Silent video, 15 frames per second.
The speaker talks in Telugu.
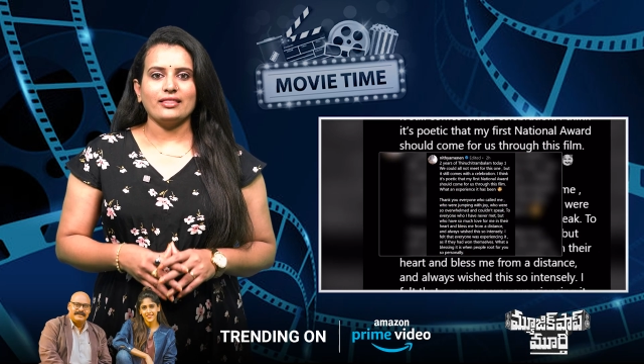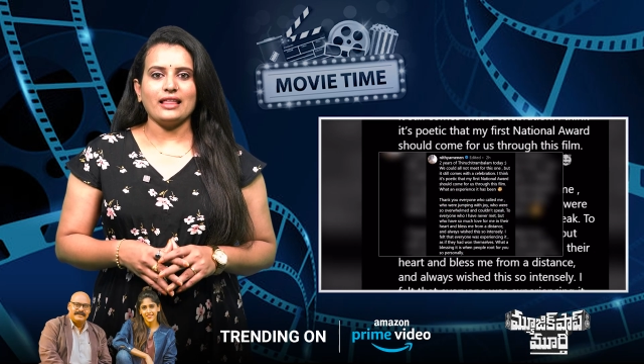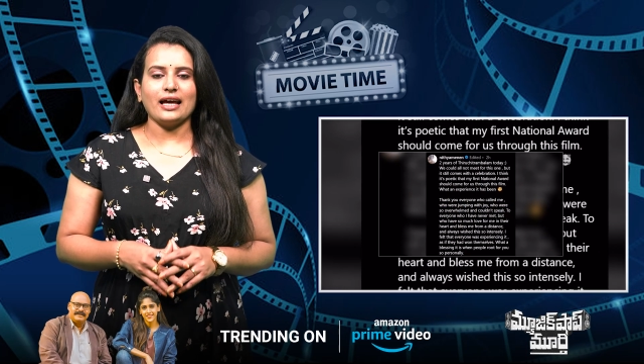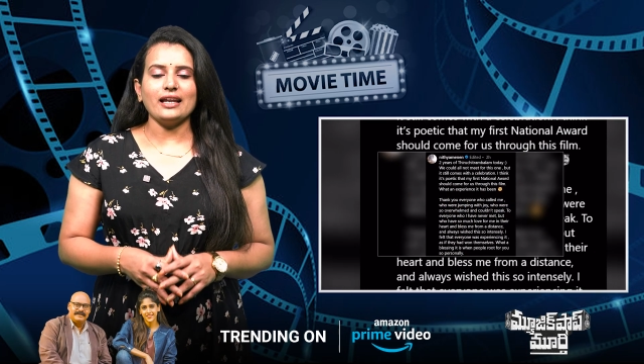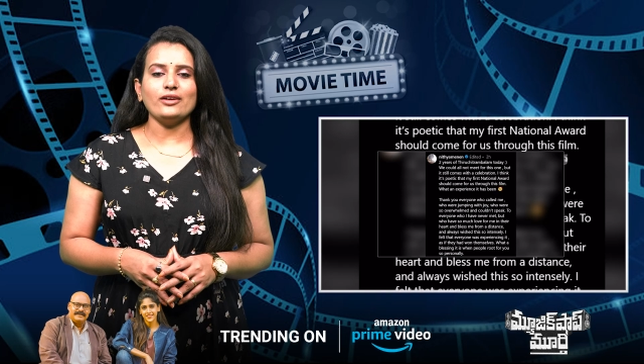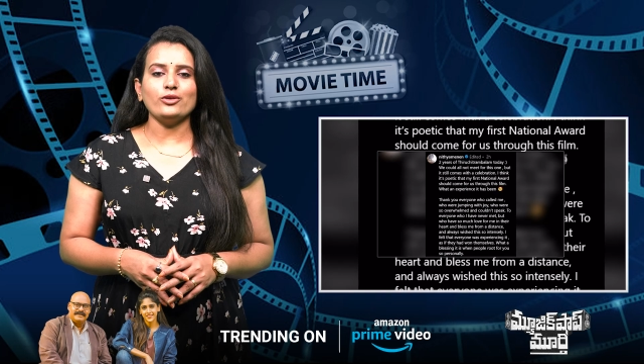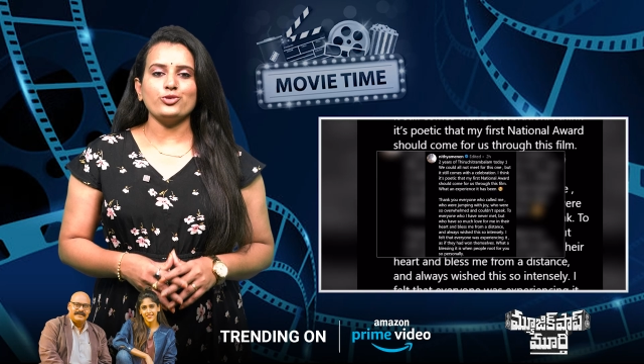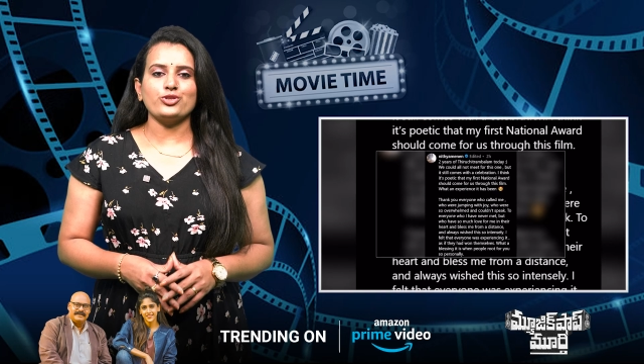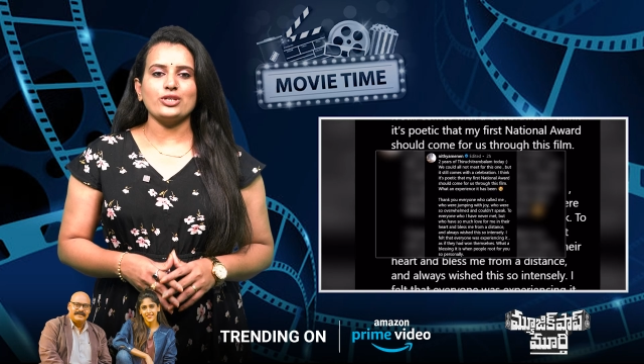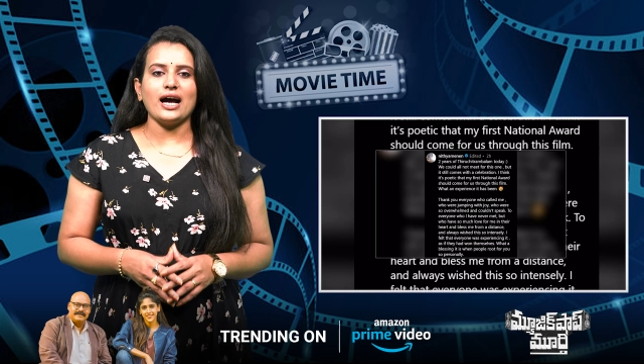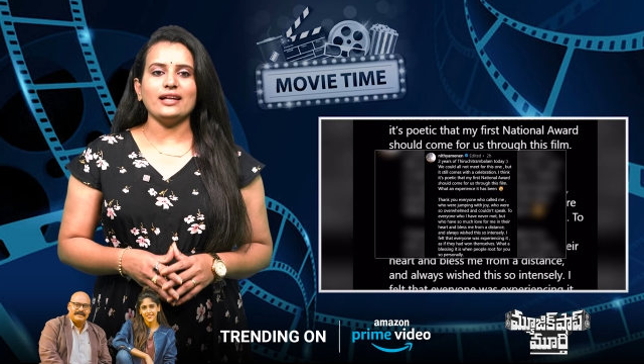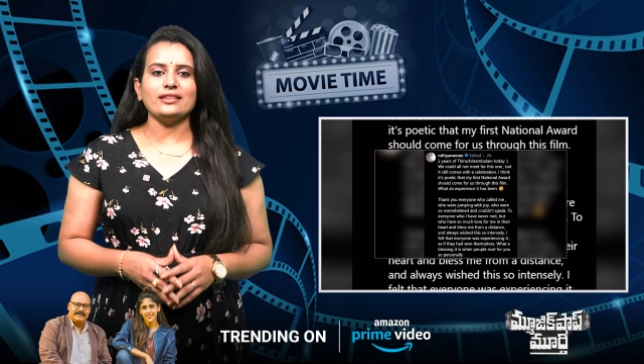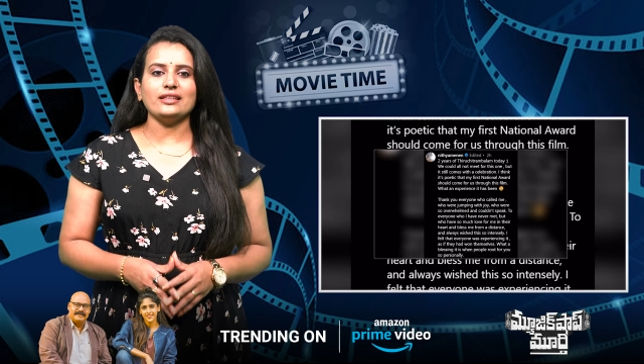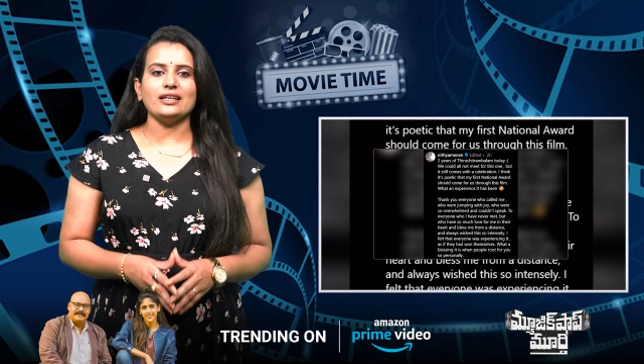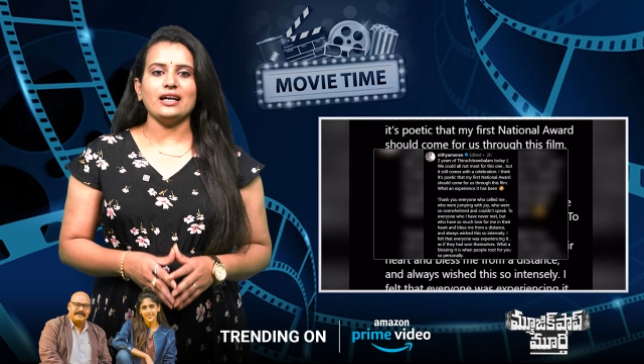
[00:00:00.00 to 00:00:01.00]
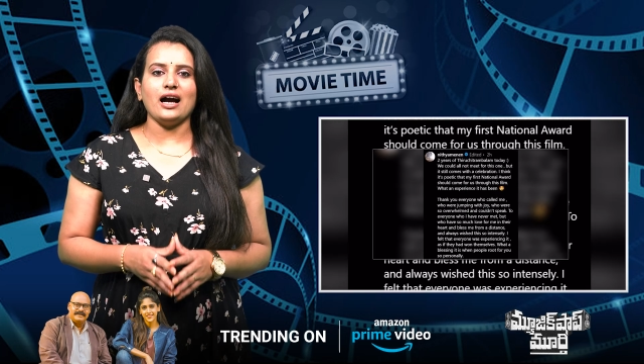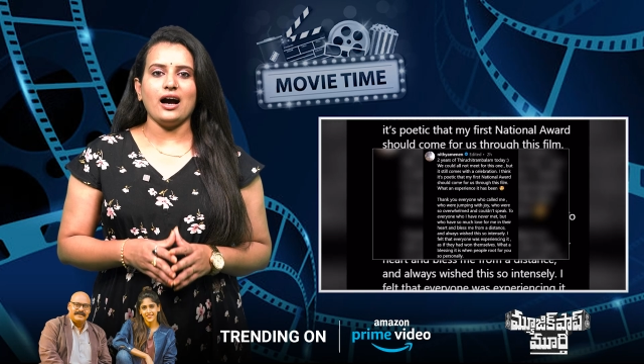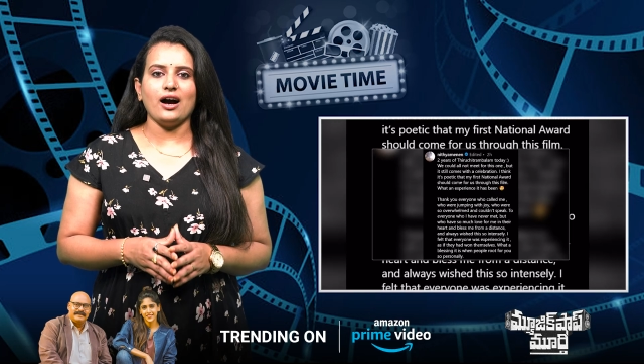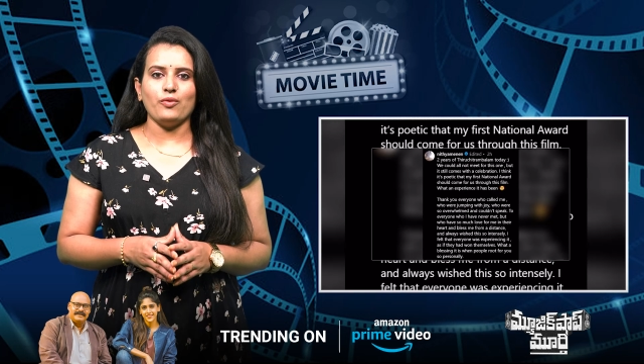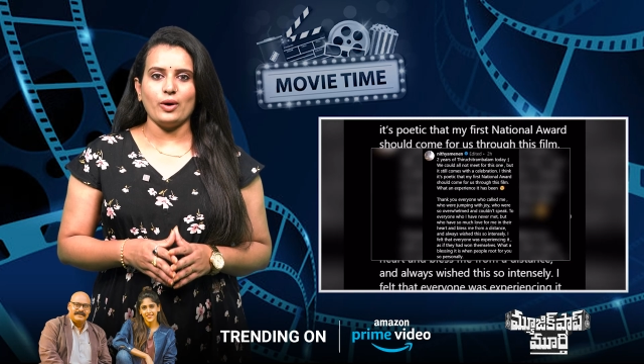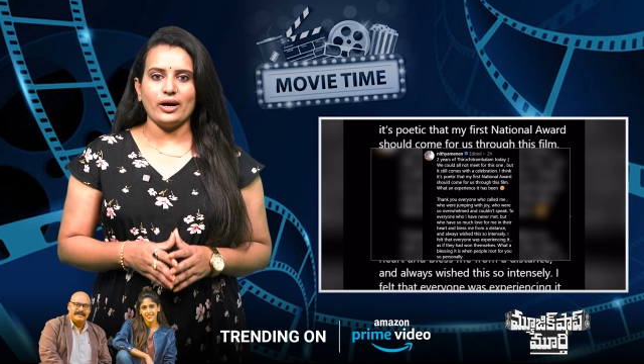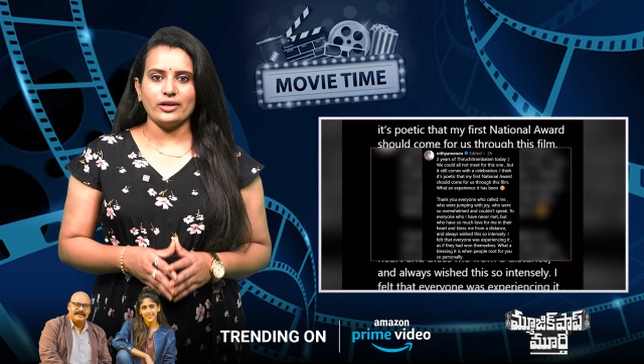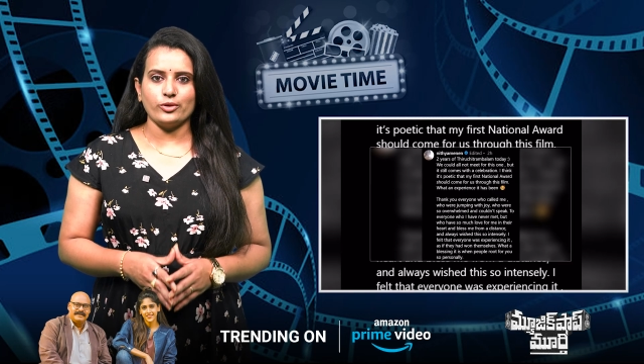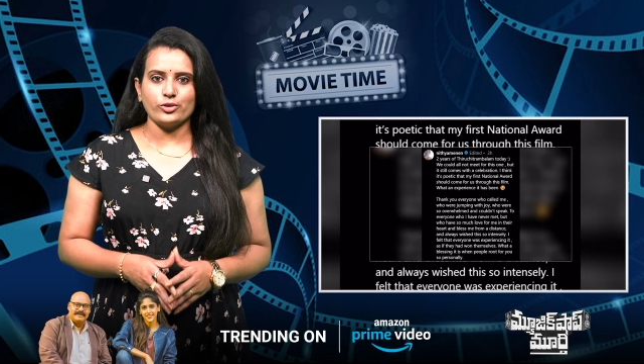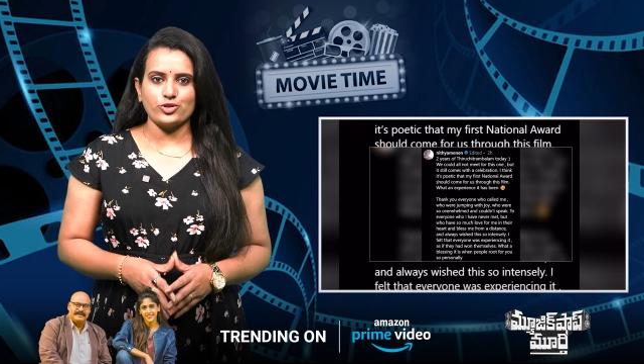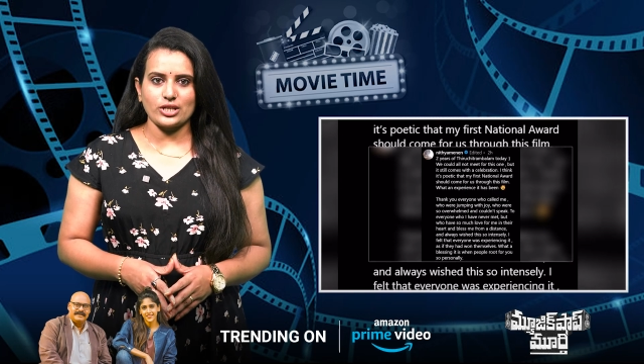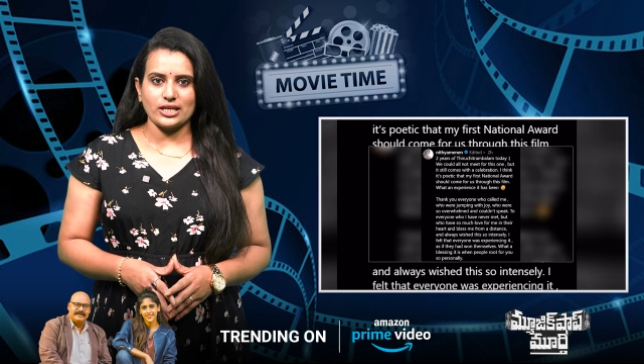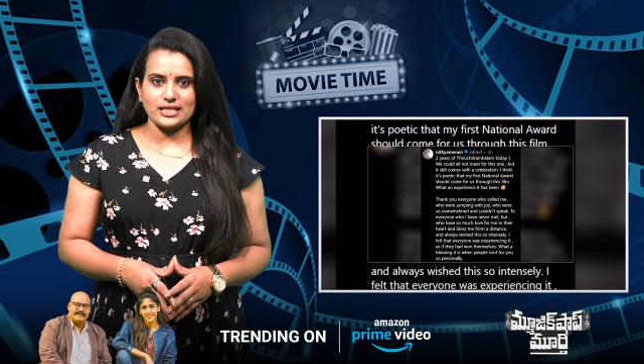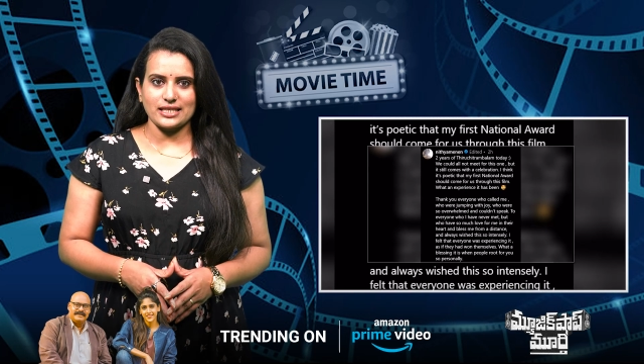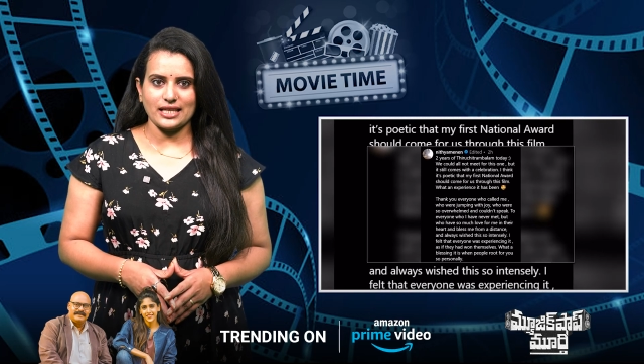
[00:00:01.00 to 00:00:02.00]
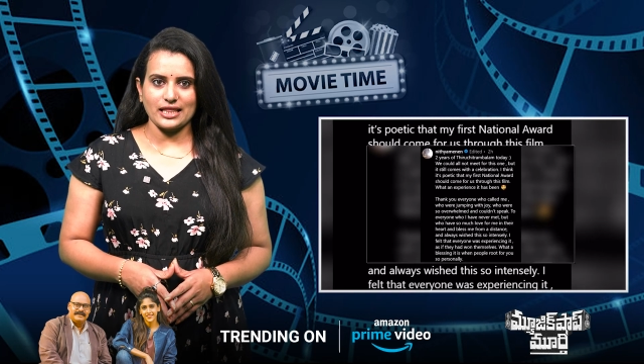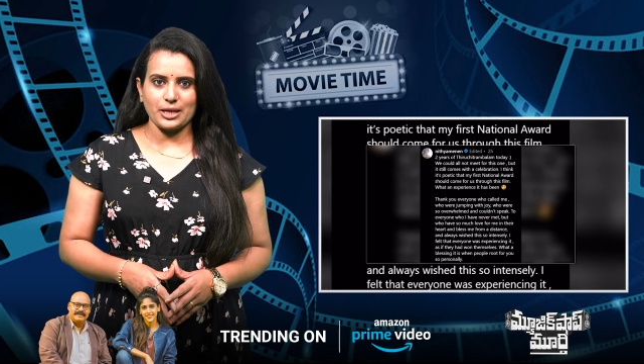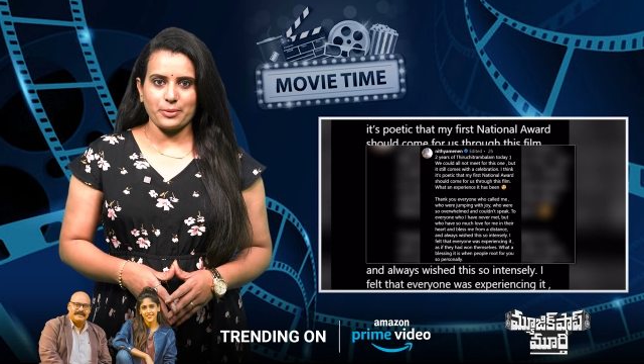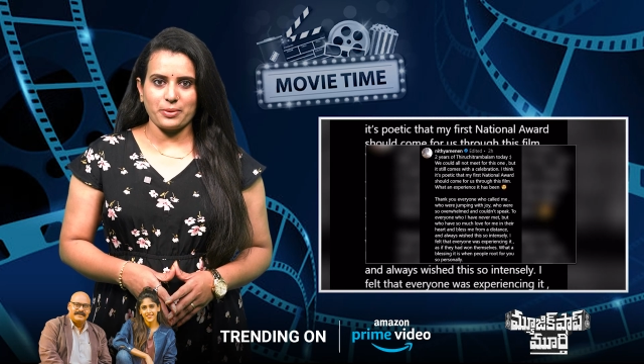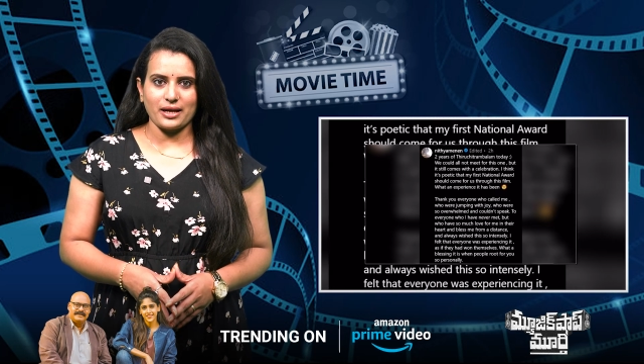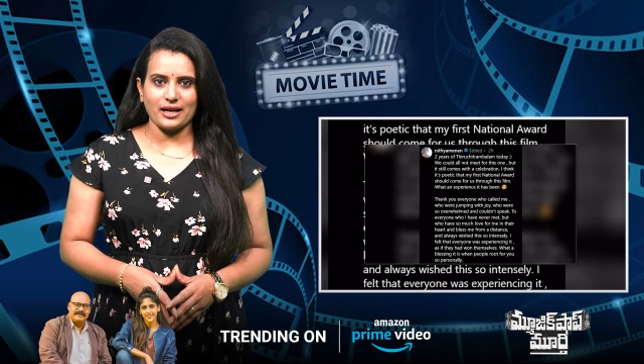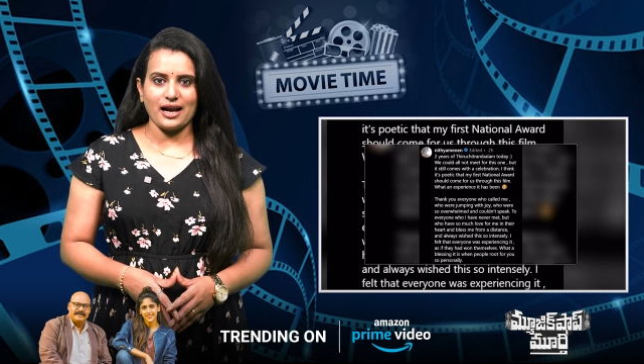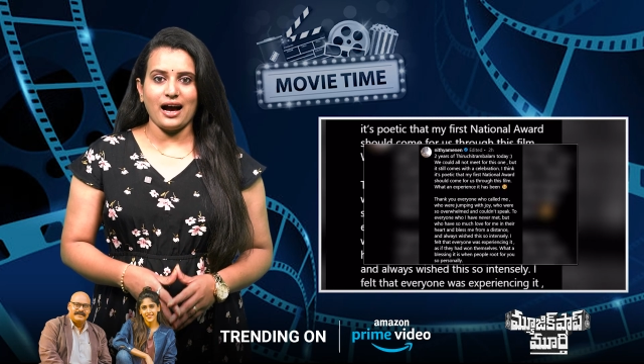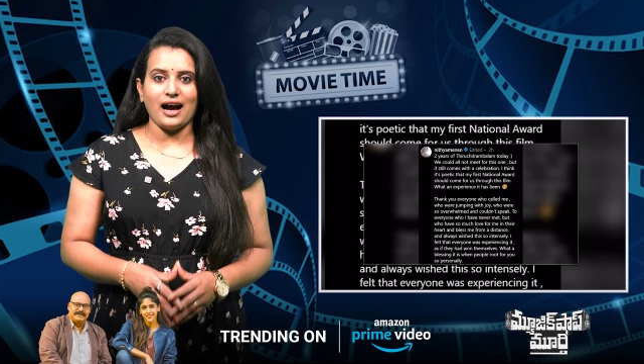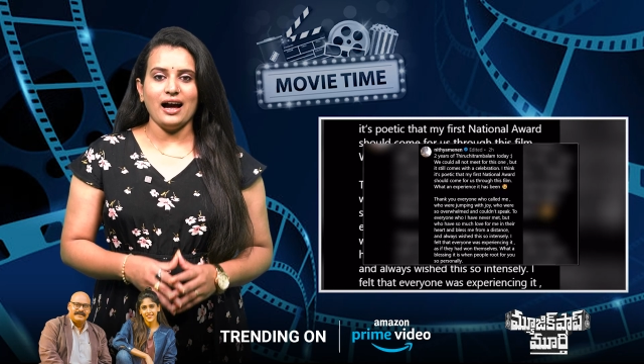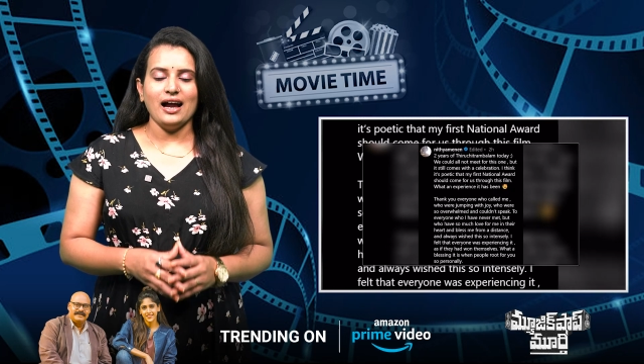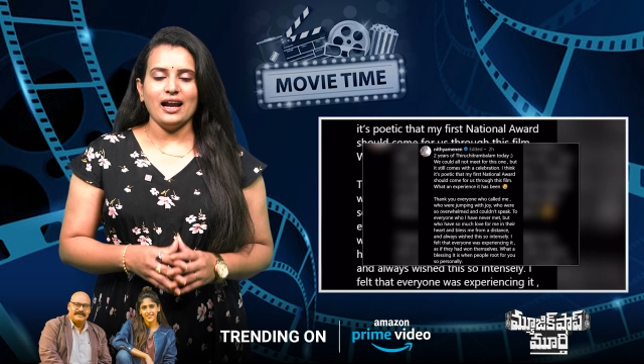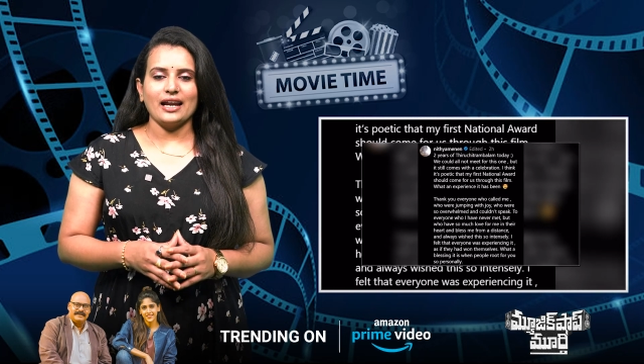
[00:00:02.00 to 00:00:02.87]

తనకు జాతీయ అవార్డు వచ్చిన సందర్భంగా